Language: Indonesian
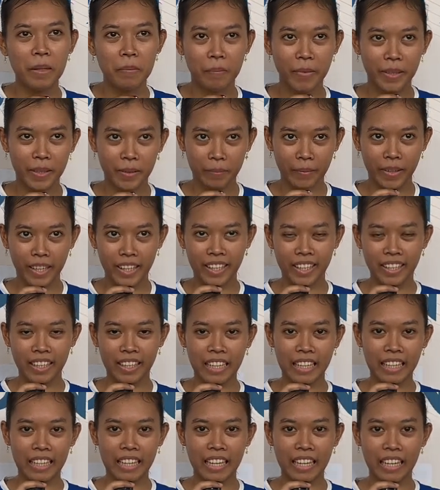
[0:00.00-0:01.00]
bermain
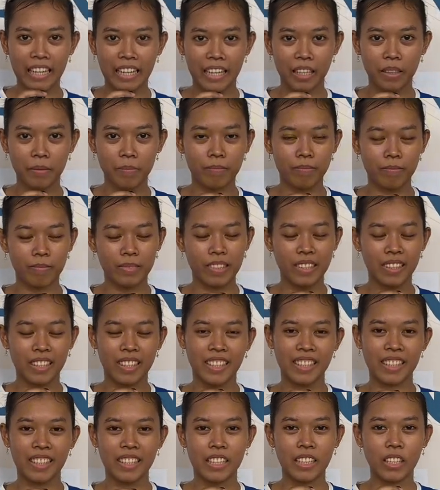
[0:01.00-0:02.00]
kayak
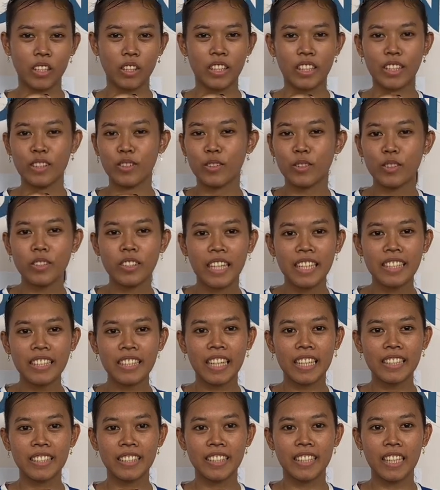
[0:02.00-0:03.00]
nothing tulus
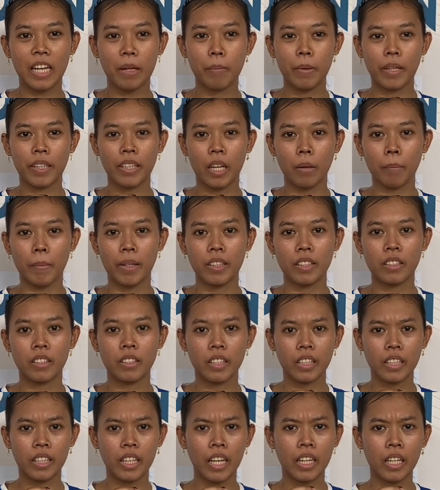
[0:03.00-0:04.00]
aja sih nggak banyak mati
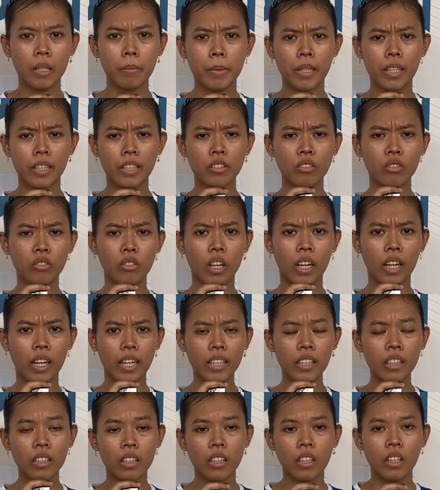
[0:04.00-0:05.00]
sendiri karena Bilgis juga kan
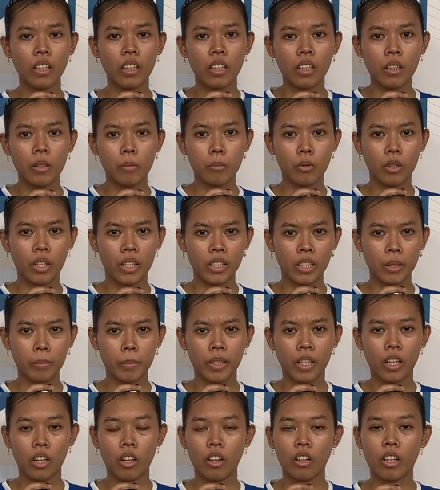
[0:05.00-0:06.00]
bukan
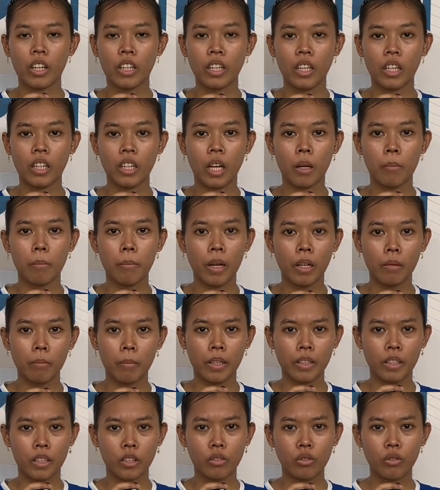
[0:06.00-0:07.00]
tipikal orang yang gampang
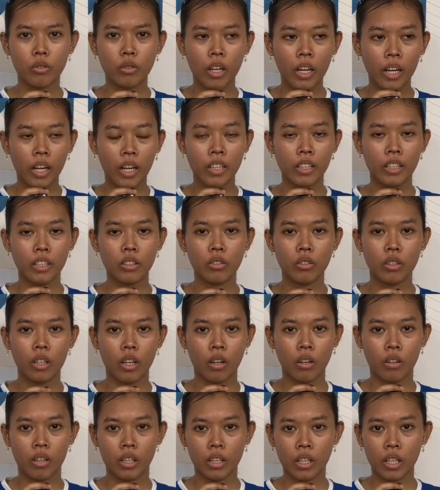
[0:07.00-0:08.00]
mati juga kan dia
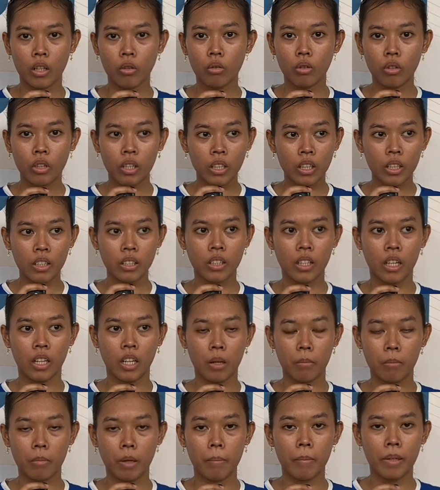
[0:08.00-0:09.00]
juga orangnya ulet gak
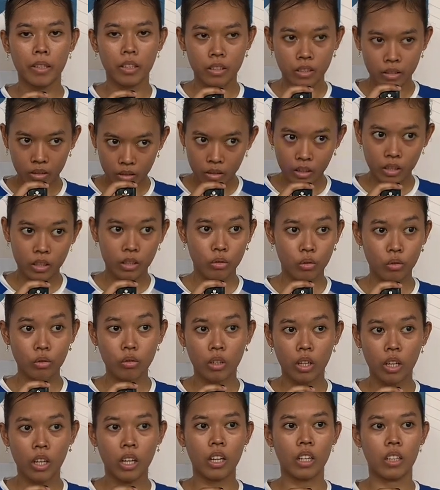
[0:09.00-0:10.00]
gampang mati sendiri
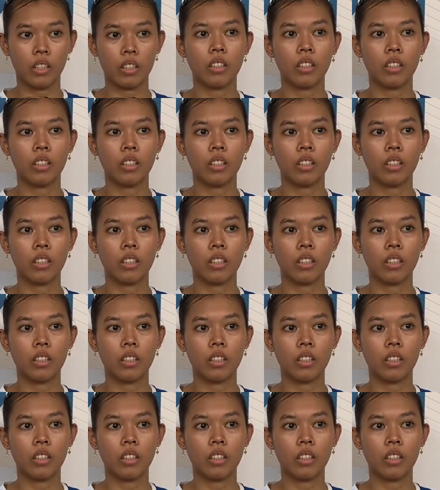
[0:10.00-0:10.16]
juga